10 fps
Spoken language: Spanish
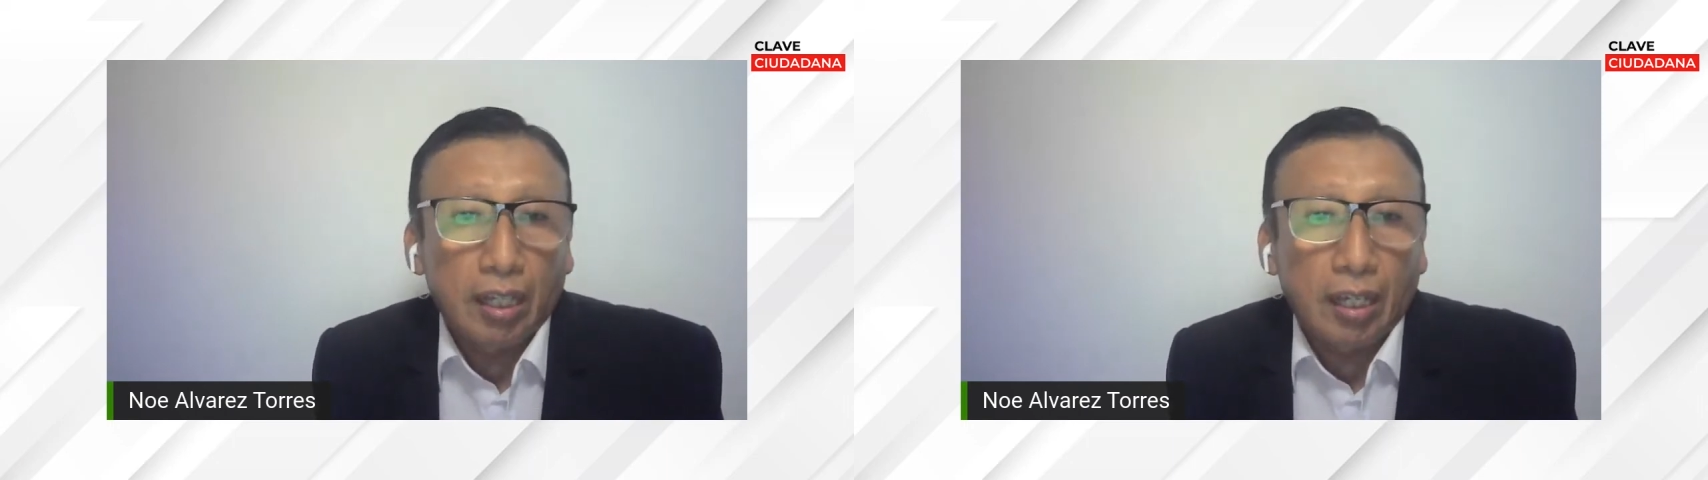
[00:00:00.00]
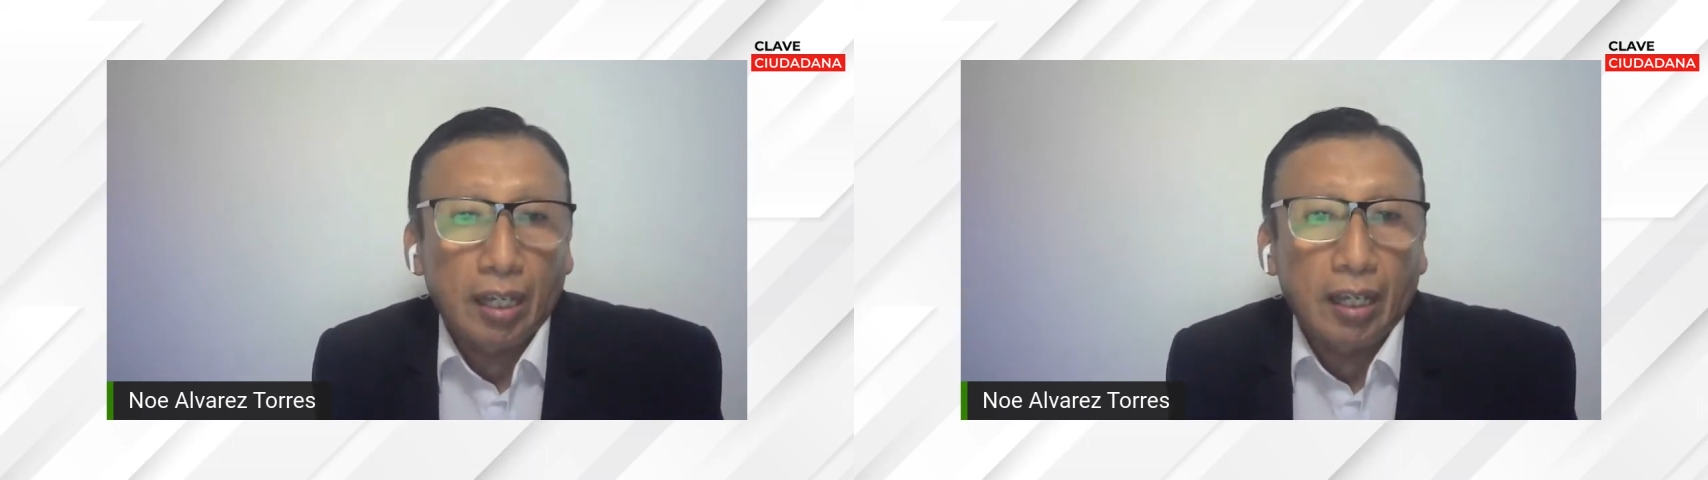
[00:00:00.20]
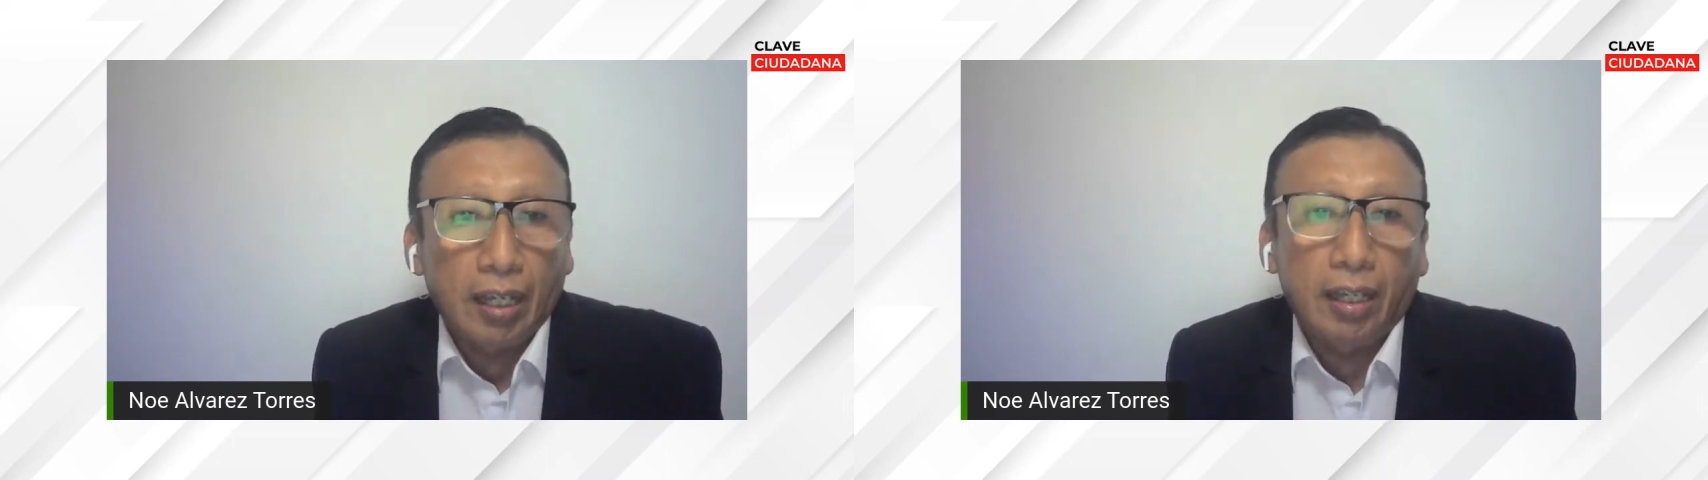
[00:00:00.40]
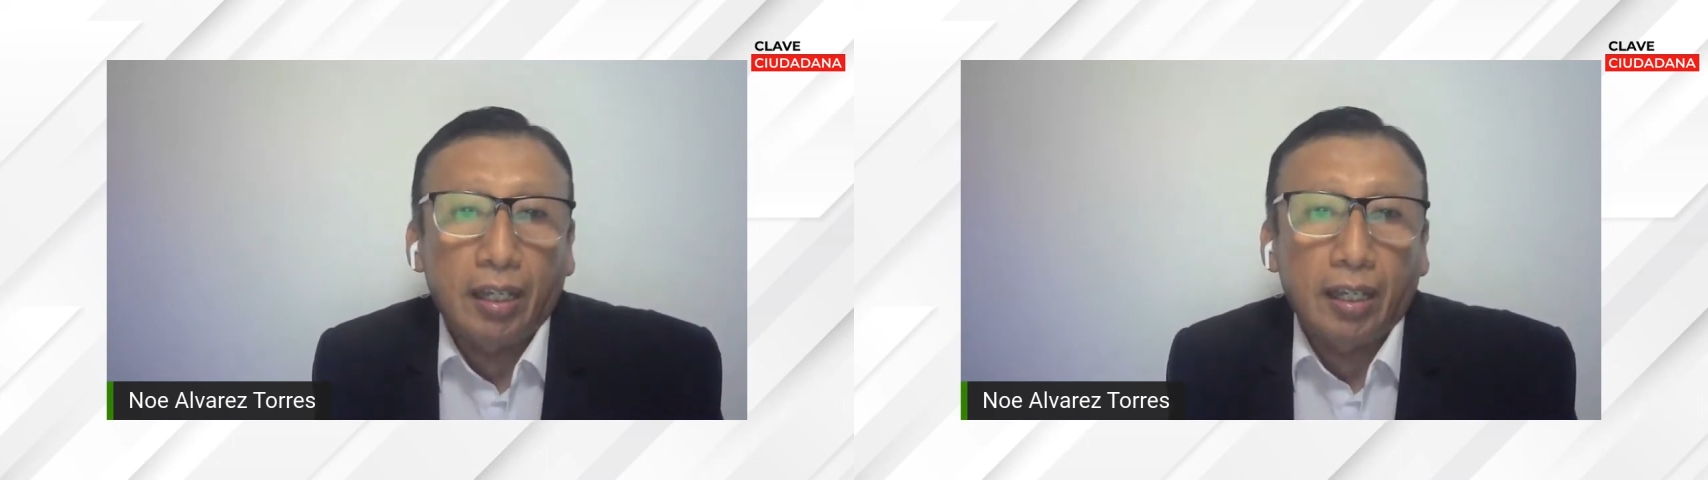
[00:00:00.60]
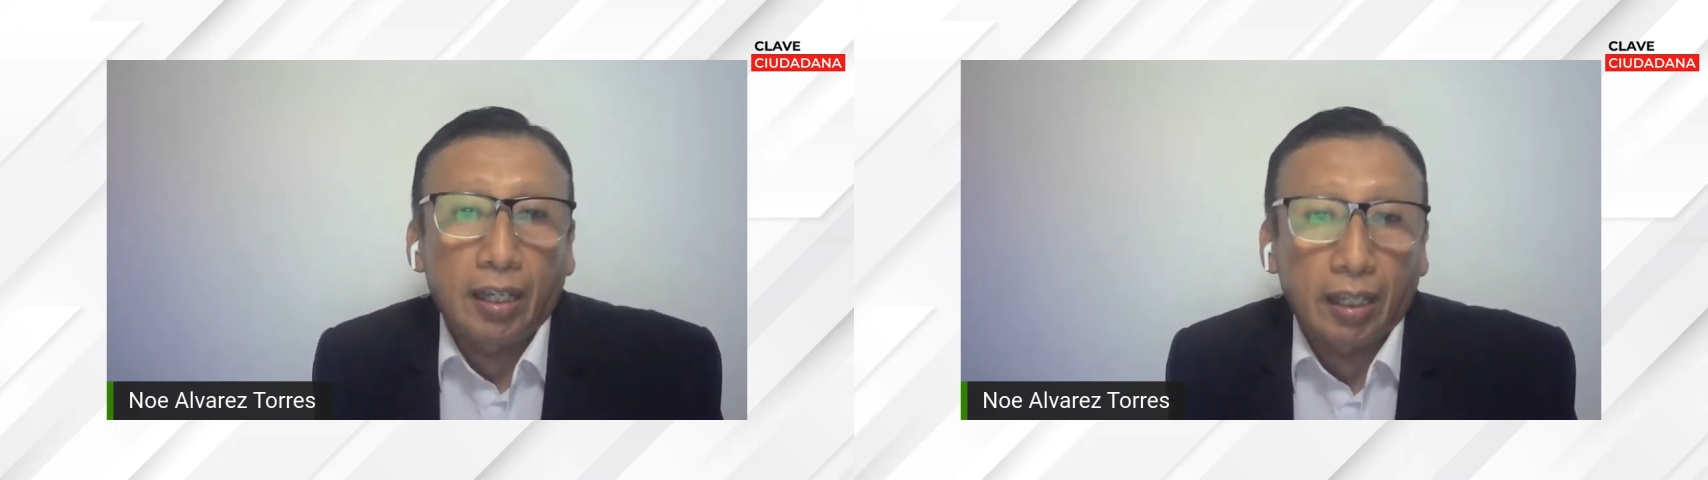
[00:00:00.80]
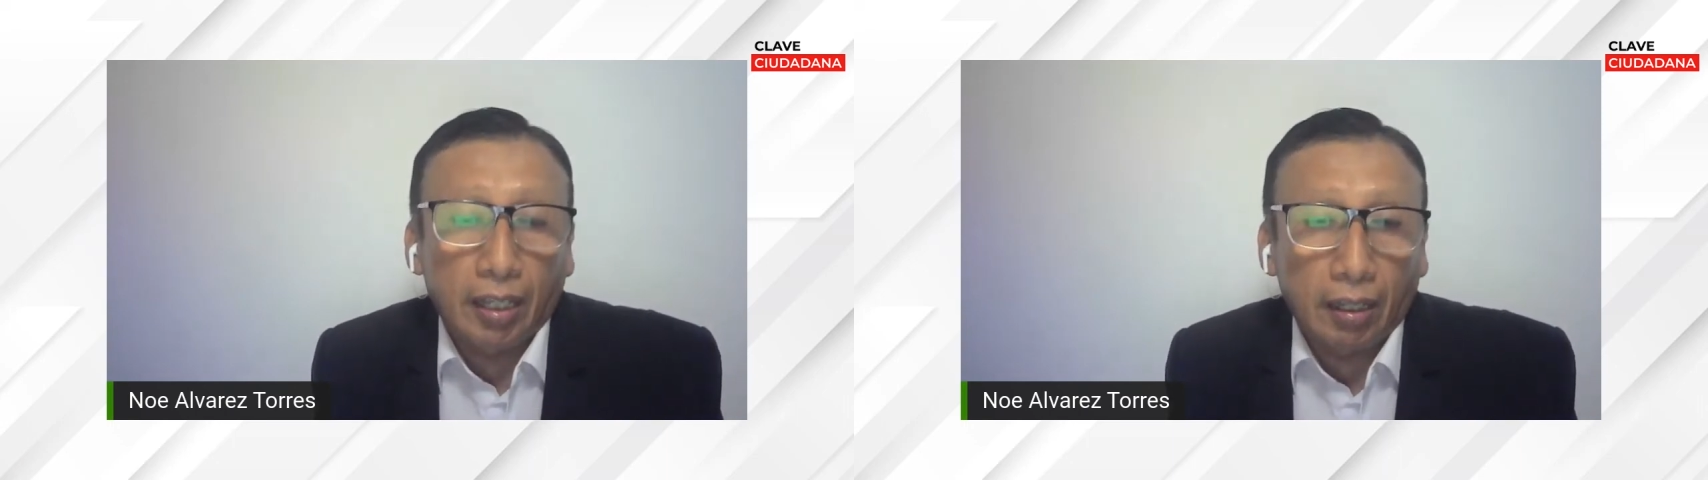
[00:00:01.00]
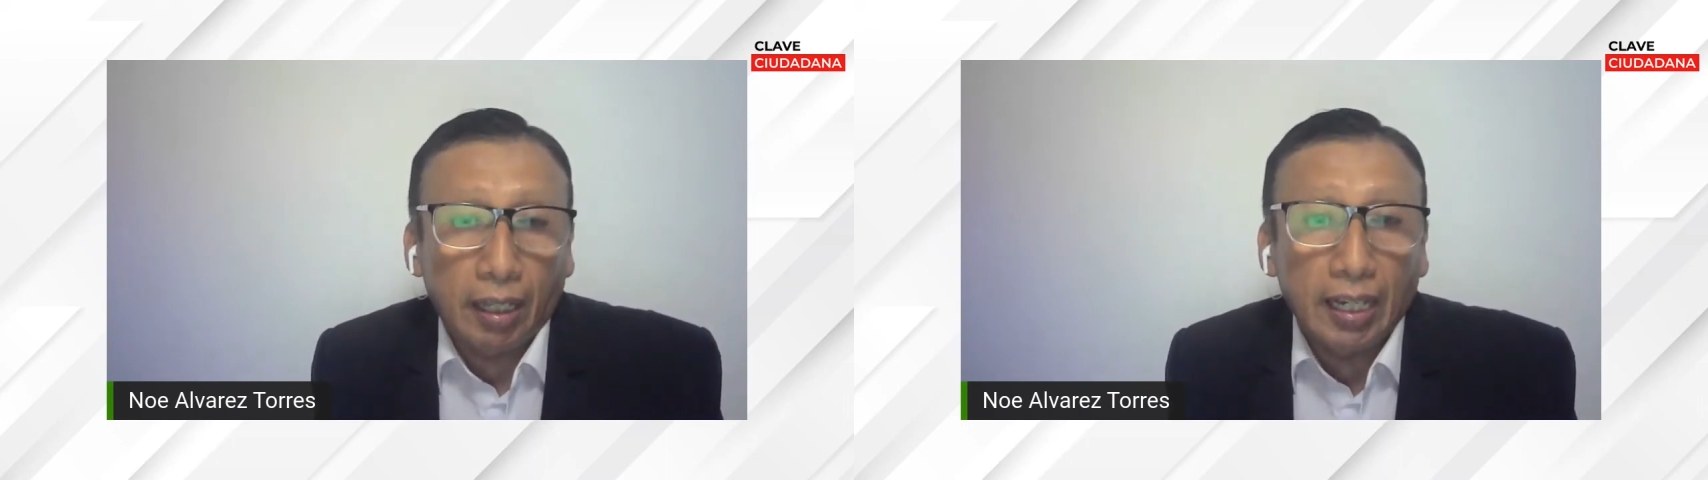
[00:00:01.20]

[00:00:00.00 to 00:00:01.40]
eh, eh, eh,